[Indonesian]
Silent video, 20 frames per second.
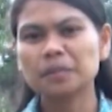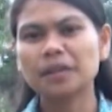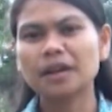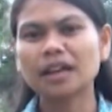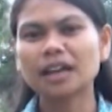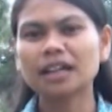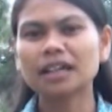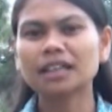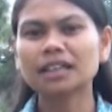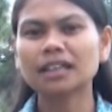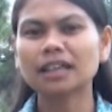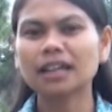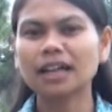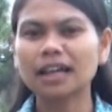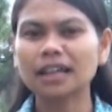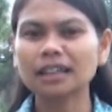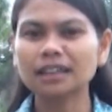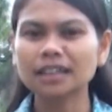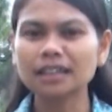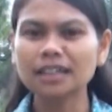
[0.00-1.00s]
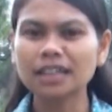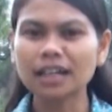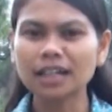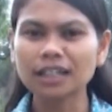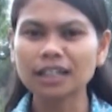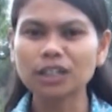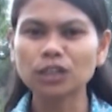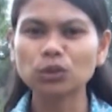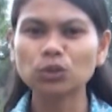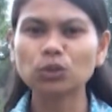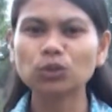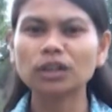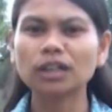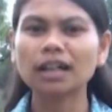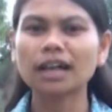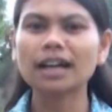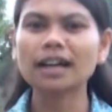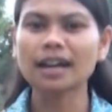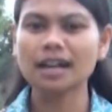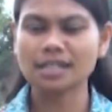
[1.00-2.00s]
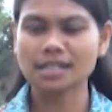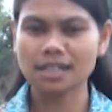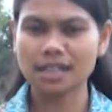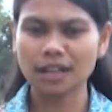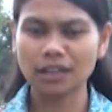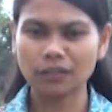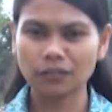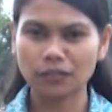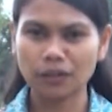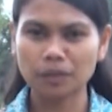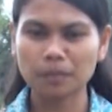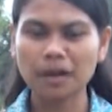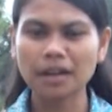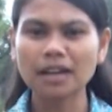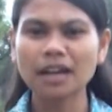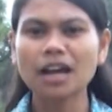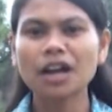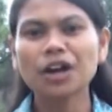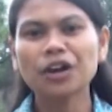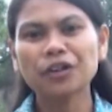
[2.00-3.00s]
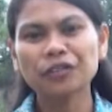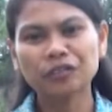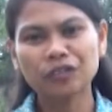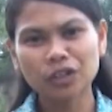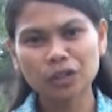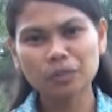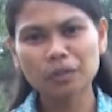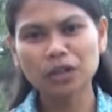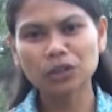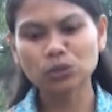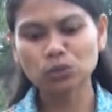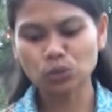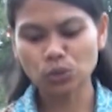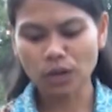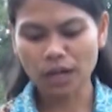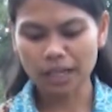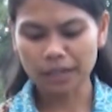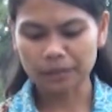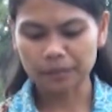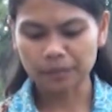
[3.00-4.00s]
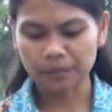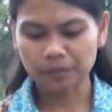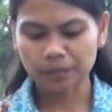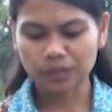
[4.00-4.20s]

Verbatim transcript: Biarlah kita gantikan itu dengan nasihat firman firman Tuhan.